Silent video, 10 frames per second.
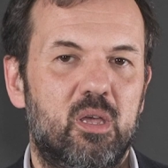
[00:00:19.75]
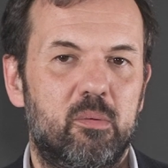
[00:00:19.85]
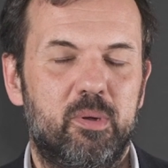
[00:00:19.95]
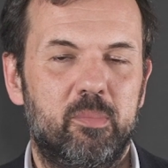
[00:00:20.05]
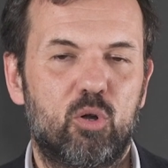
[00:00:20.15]

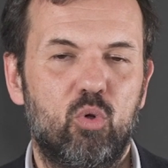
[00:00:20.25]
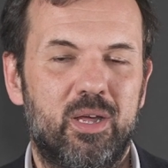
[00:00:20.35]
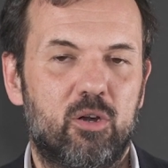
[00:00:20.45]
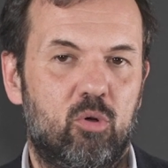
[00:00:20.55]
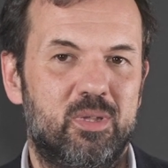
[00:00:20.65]
En primer
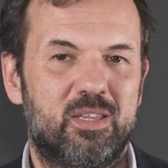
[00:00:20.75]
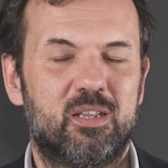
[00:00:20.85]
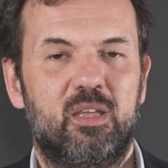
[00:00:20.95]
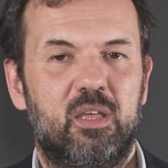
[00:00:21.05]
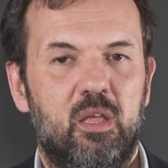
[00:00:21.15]
lugar,
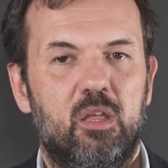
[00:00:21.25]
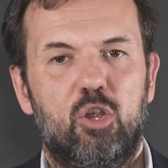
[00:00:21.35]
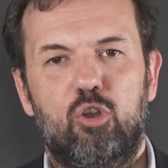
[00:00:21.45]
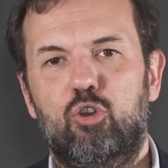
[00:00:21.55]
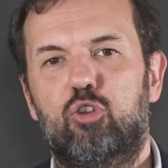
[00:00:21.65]
comentarte que
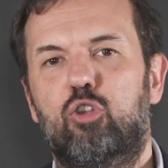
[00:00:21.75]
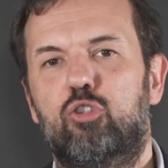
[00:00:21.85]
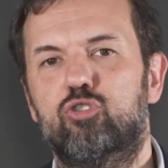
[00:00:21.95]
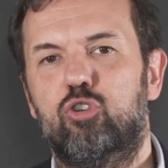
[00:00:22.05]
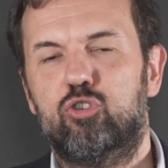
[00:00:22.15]
no
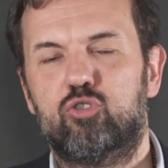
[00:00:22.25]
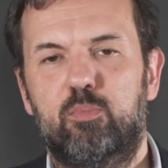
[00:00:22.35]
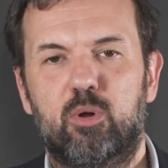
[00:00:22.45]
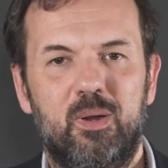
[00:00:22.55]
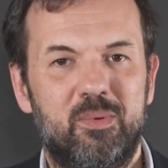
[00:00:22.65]
todos los
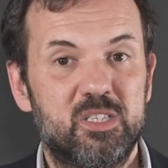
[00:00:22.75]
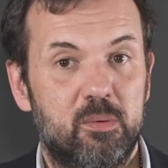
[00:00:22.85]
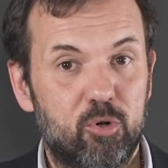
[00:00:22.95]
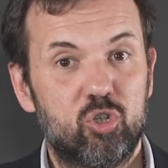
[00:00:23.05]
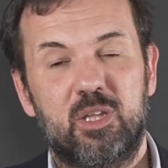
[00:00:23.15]
problemas de
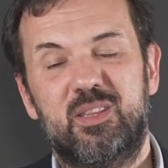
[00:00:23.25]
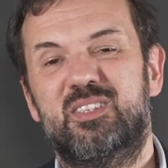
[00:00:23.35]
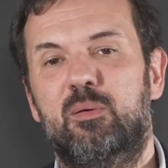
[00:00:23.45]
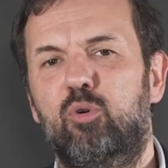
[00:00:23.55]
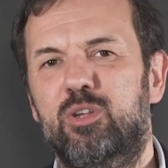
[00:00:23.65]
próstata
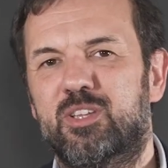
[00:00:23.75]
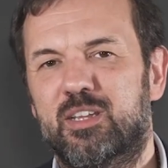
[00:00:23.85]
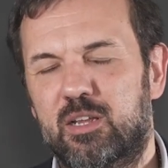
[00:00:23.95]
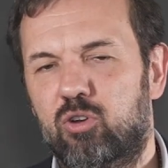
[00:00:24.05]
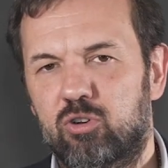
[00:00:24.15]
se pueden
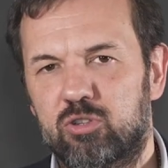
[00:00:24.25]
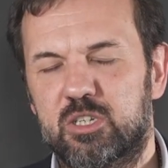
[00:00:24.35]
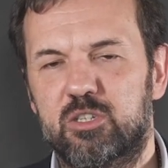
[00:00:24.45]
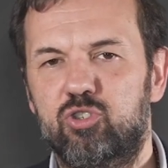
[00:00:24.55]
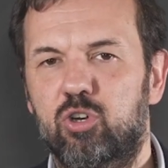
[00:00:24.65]
tratar con
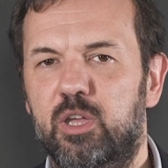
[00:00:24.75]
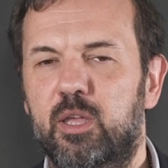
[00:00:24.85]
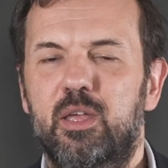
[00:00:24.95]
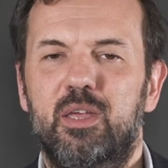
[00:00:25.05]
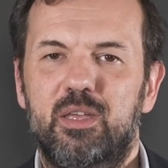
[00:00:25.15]
ondas de
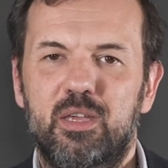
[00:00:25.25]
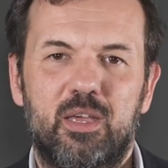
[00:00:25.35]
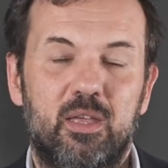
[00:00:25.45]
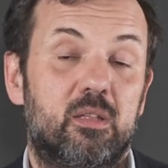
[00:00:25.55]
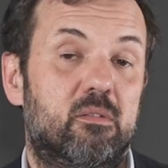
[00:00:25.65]
choque y
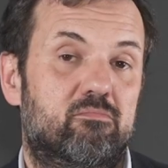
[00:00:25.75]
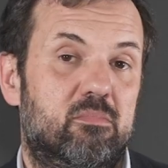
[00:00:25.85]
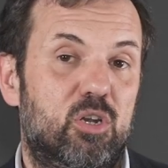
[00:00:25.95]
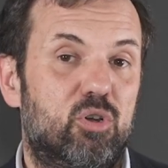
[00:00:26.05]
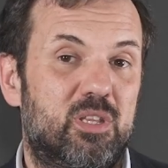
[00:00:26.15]
que
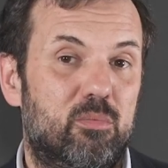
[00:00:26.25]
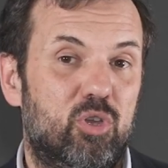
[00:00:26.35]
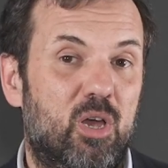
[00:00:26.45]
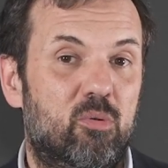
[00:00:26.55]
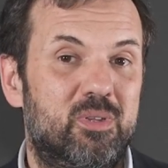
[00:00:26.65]
de lo que te
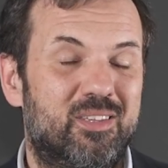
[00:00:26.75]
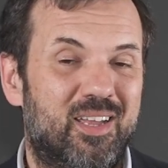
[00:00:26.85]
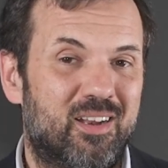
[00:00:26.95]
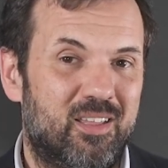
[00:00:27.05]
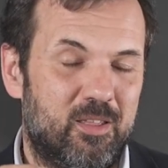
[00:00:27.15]
voy a
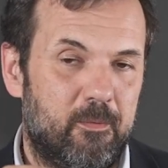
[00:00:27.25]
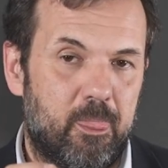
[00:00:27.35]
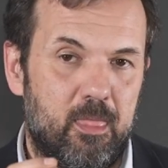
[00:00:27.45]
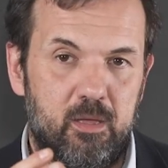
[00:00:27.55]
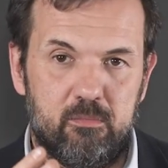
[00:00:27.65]
comentar
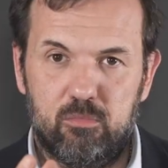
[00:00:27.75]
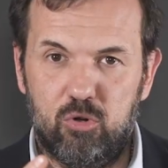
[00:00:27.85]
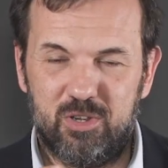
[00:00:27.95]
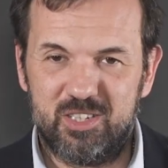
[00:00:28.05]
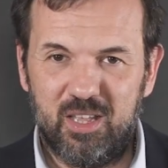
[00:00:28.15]
eh,
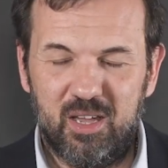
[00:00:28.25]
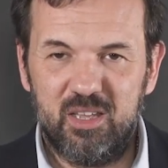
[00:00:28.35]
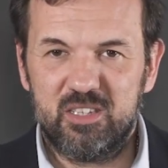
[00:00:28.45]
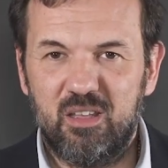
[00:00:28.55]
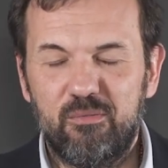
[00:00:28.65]
lo que está,
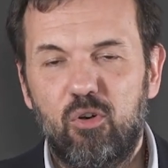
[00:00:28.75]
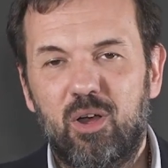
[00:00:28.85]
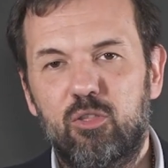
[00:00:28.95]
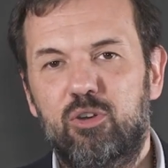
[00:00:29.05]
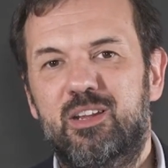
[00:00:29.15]
está
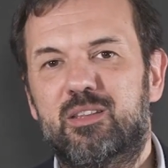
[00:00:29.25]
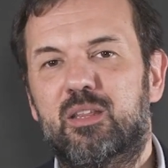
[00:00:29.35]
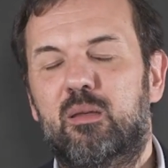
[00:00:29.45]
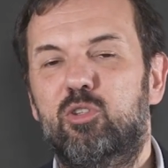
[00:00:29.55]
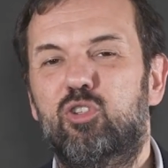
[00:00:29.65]
enfocado en el
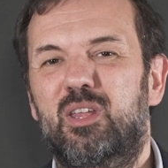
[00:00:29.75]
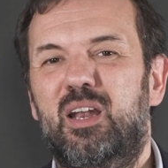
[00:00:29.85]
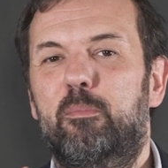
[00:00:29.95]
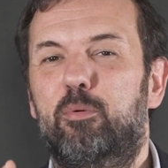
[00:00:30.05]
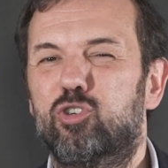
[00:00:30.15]
tratamiento de
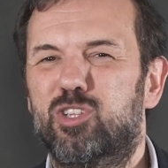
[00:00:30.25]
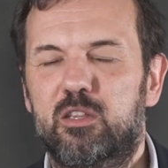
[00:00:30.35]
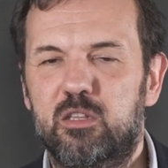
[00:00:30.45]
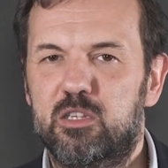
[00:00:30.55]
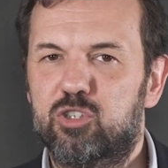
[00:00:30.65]
la
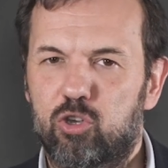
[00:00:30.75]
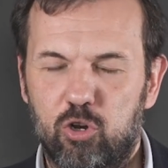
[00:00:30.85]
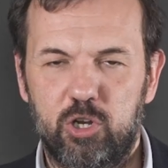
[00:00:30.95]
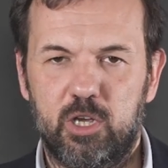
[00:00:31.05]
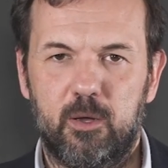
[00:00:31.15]
prostatitis
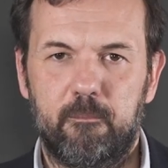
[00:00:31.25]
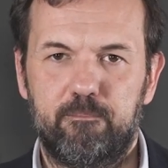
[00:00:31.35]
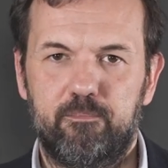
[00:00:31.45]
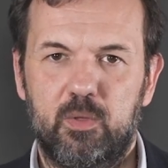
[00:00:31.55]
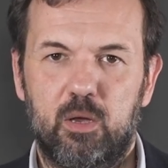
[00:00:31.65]
crónica,
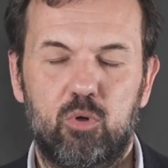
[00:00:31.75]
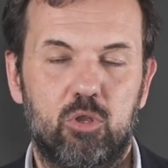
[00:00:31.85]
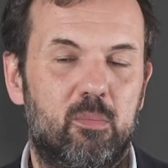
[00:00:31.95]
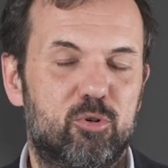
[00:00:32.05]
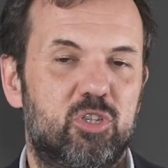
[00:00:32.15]
de
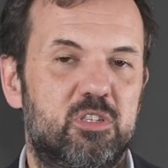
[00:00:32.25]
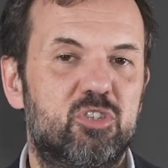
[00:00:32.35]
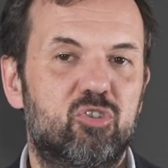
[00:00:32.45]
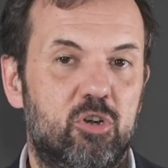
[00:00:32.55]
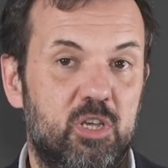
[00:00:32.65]
acuerdo a la
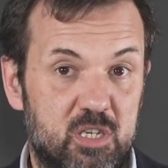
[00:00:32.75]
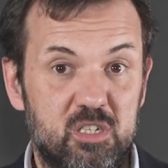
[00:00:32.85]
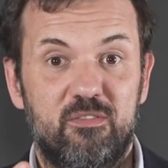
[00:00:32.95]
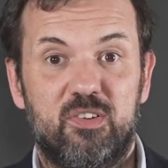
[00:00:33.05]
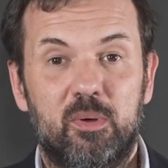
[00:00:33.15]
prostatitis crónica, es
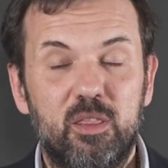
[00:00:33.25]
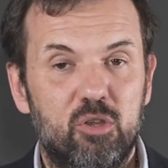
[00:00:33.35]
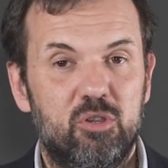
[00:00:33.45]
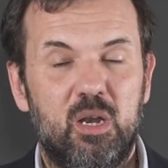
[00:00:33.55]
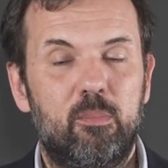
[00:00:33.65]
la
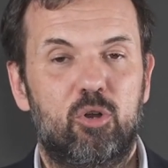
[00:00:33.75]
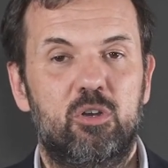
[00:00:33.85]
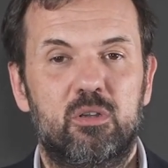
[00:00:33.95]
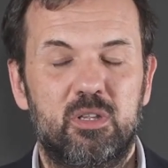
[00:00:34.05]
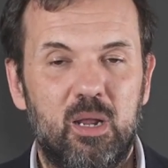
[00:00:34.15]
inflamación de
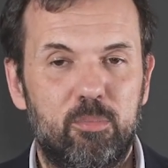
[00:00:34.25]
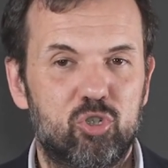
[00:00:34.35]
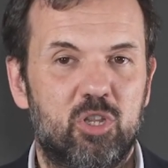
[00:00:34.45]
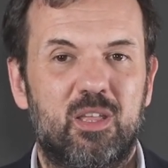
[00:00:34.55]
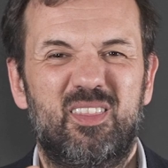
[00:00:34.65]
la,
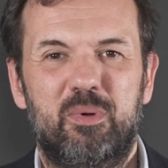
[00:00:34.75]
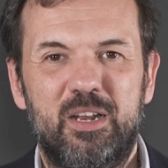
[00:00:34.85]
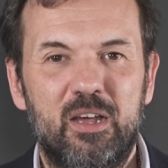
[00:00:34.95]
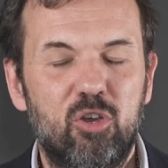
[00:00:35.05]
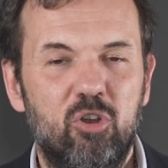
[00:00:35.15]
próstata de
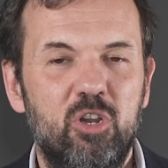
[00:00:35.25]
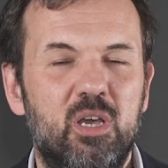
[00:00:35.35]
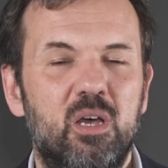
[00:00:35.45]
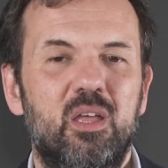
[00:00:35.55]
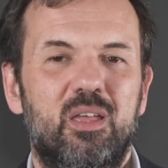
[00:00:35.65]
manera
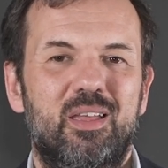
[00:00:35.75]
crónica